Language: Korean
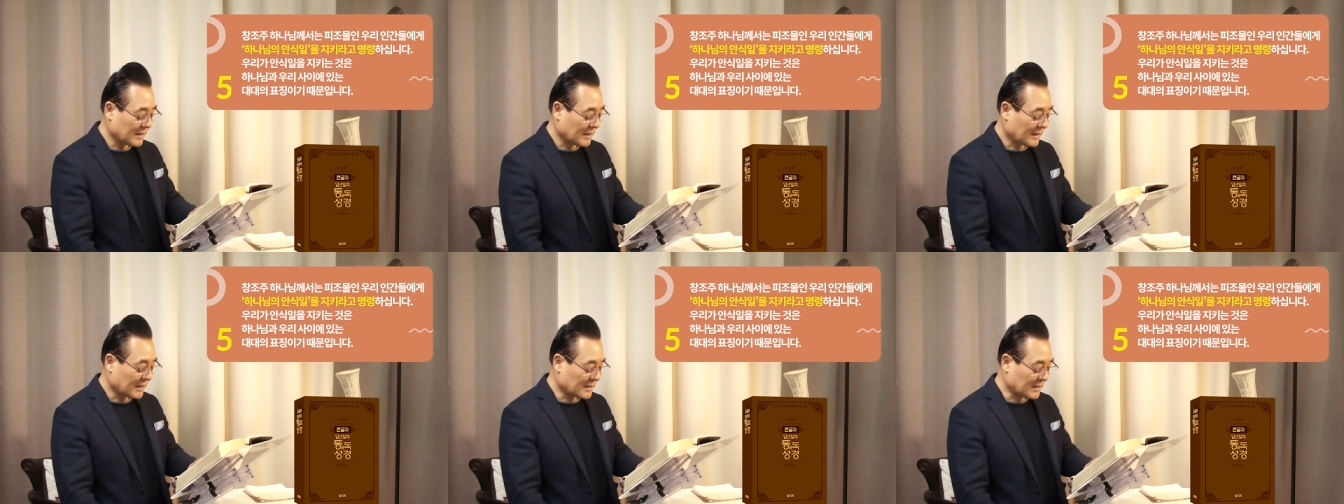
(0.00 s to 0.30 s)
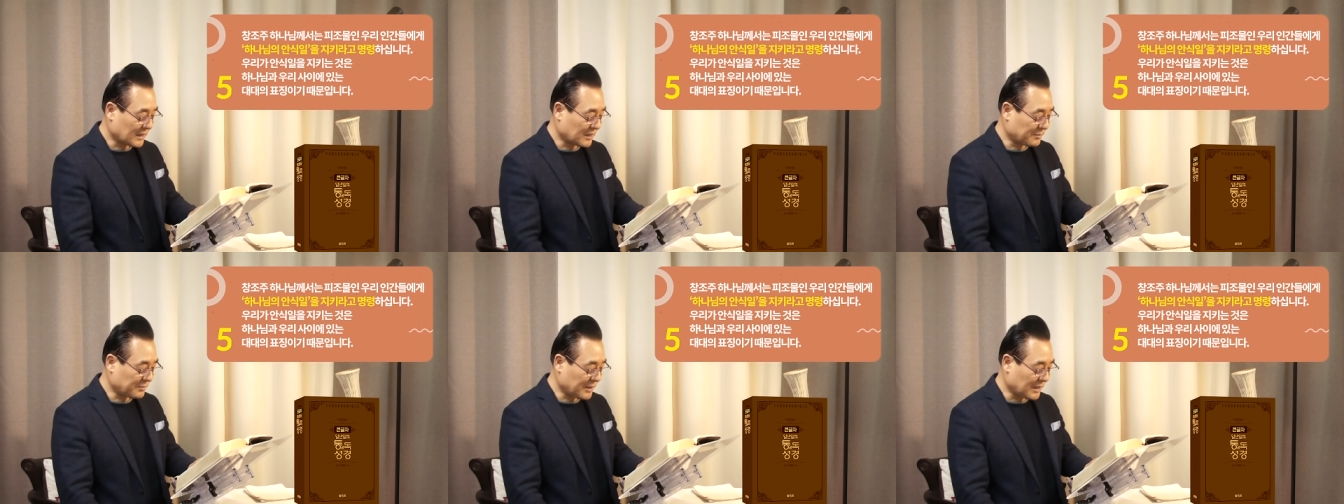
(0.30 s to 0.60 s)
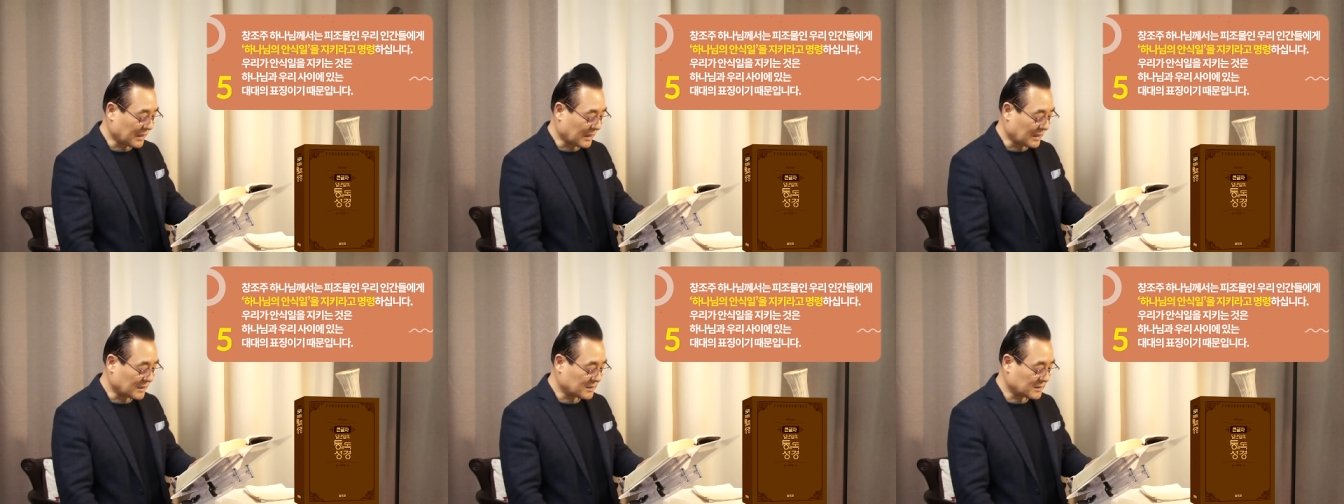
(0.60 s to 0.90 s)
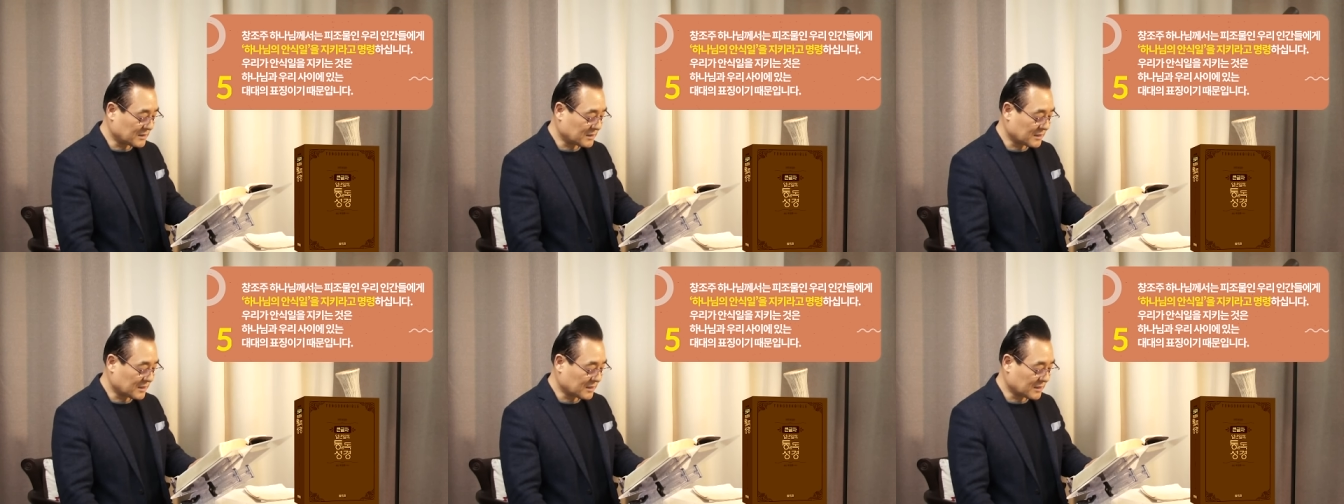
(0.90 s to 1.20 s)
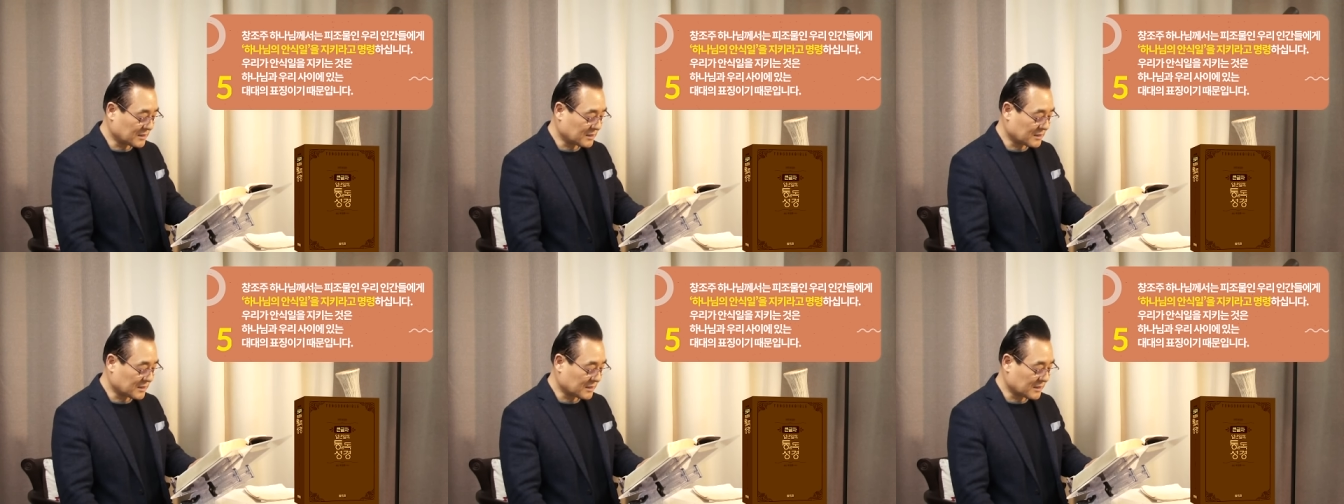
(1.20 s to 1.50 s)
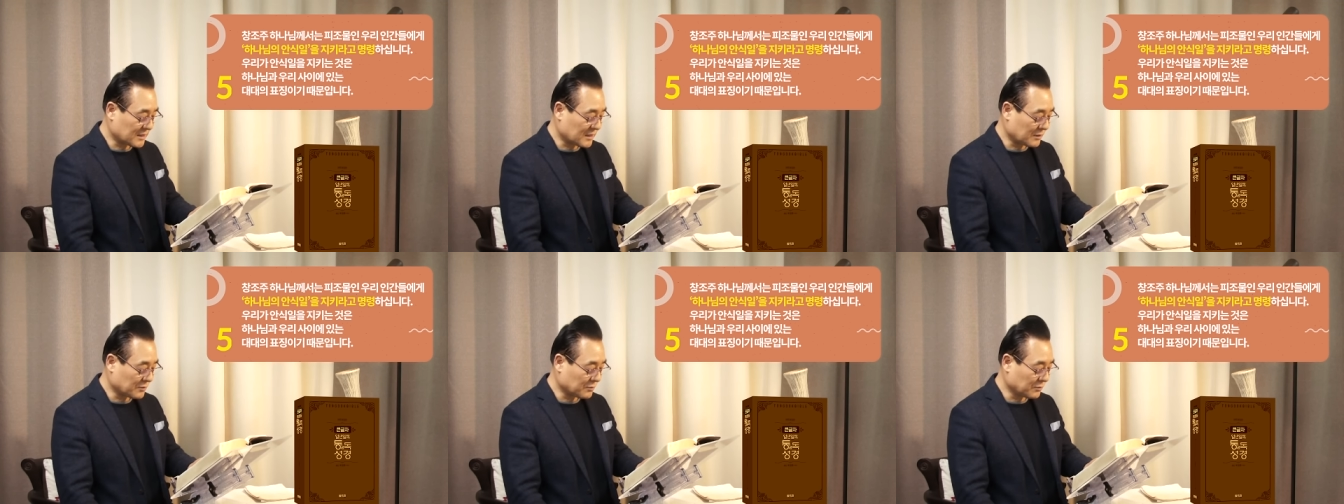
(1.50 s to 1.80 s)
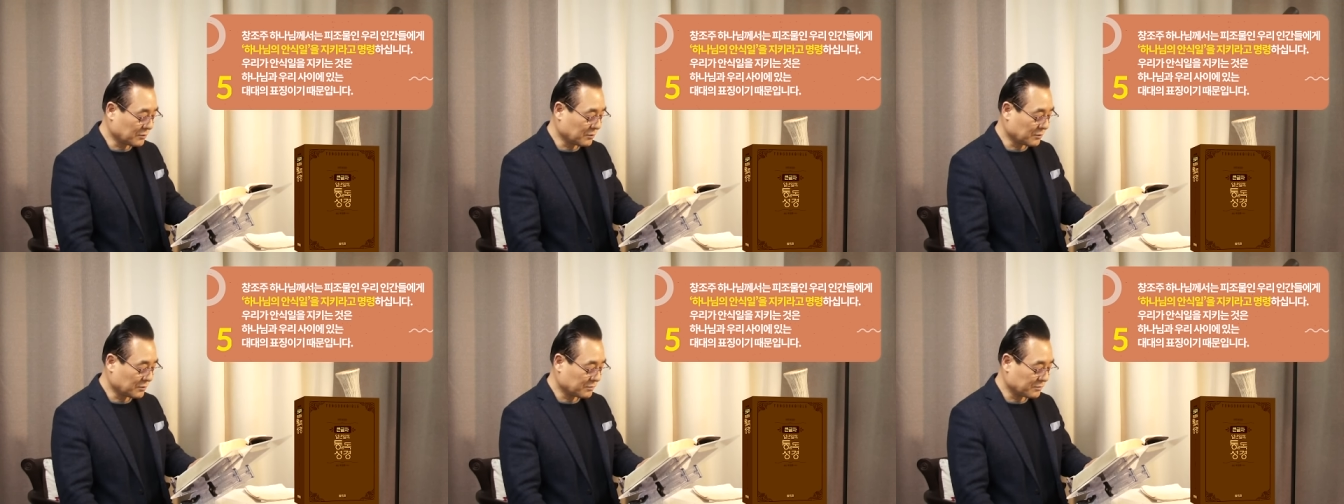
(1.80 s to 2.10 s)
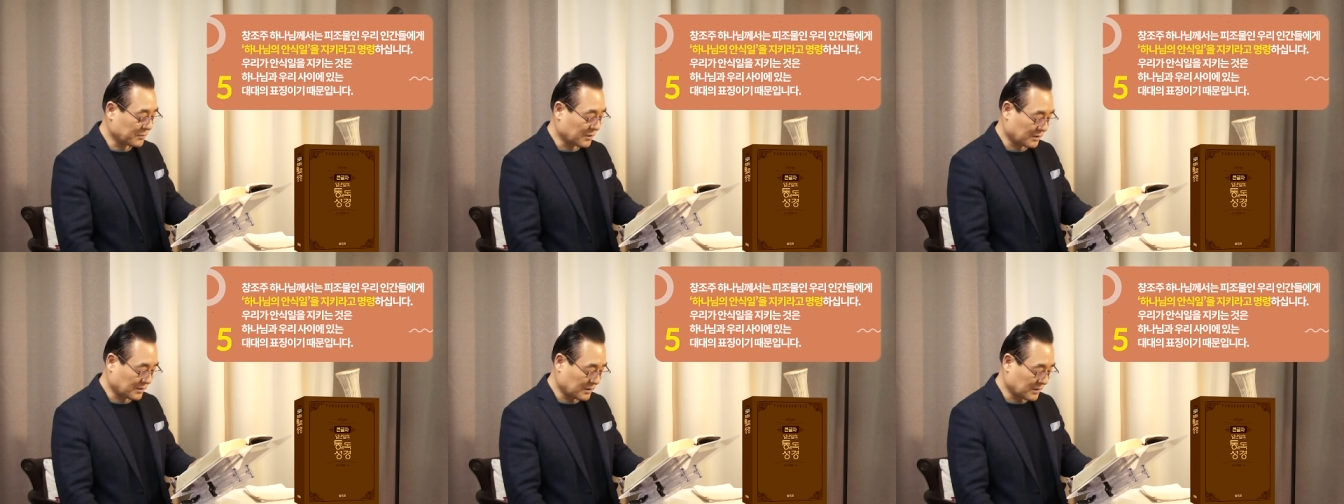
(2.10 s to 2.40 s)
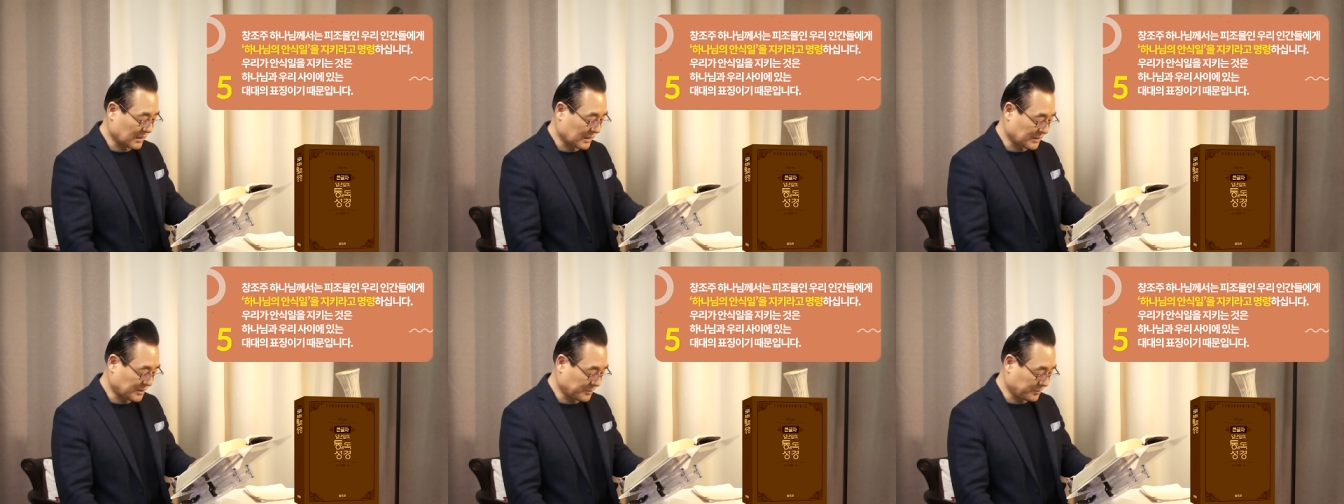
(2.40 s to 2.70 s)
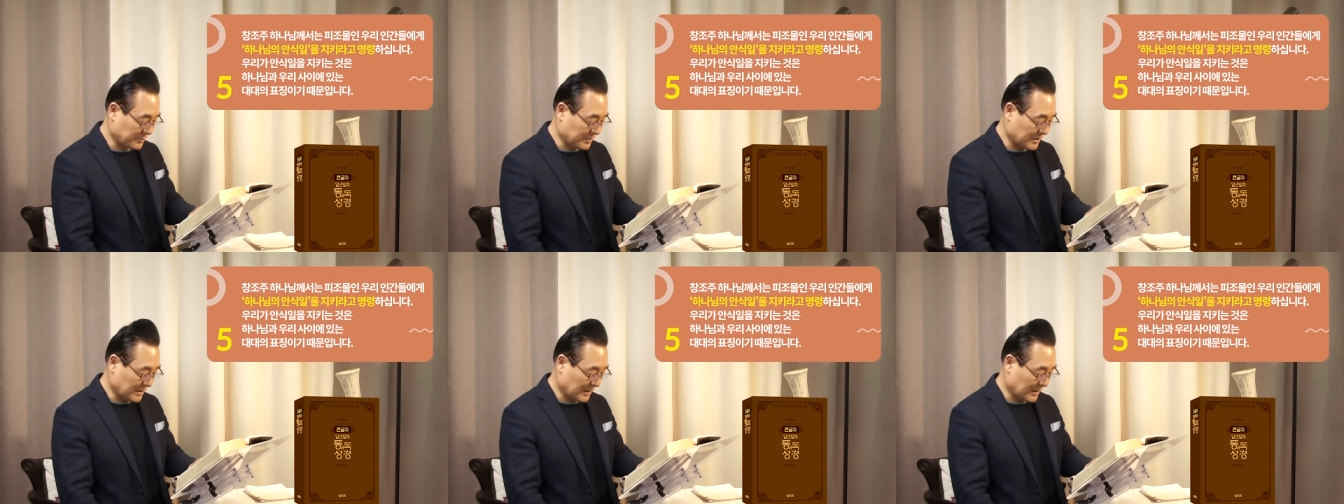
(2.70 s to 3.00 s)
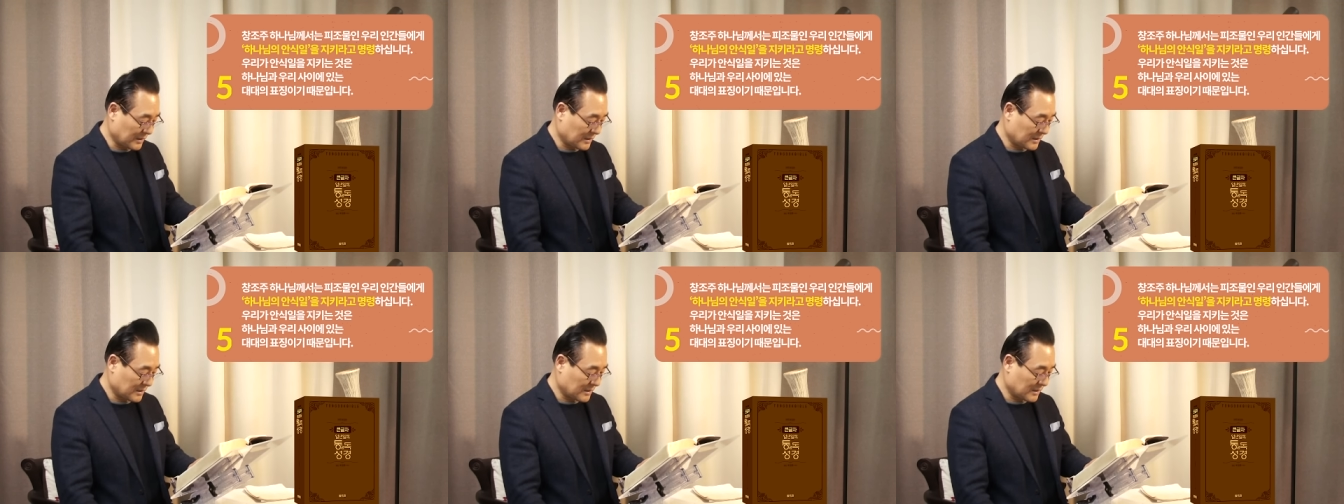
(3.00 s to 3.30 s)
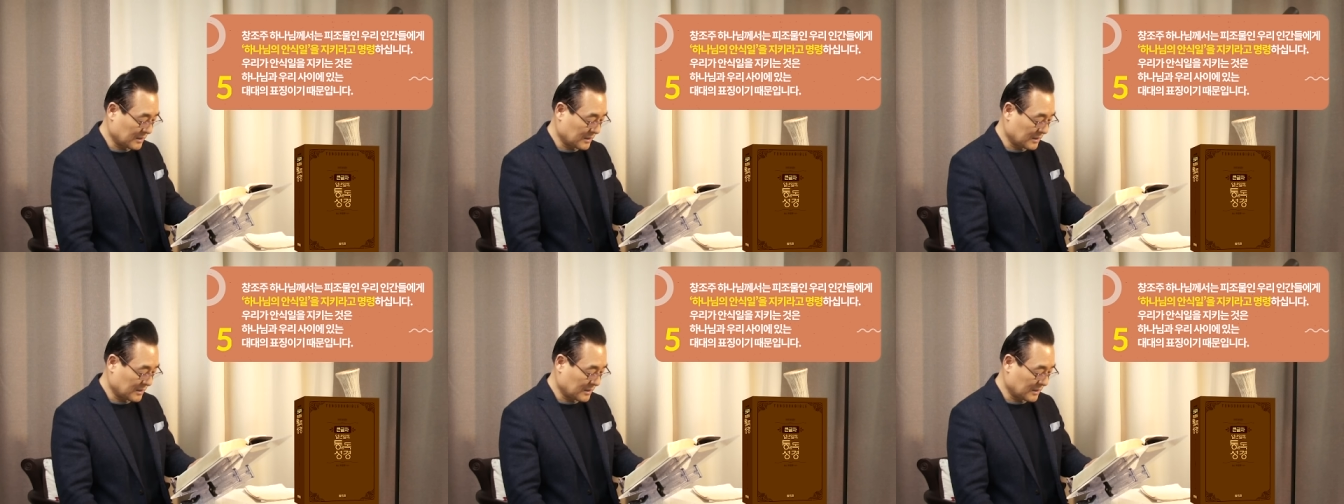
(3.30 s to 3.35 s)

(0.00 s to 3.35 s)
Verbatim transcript: 하나님의 안식일을 지키라고 명령하십니다.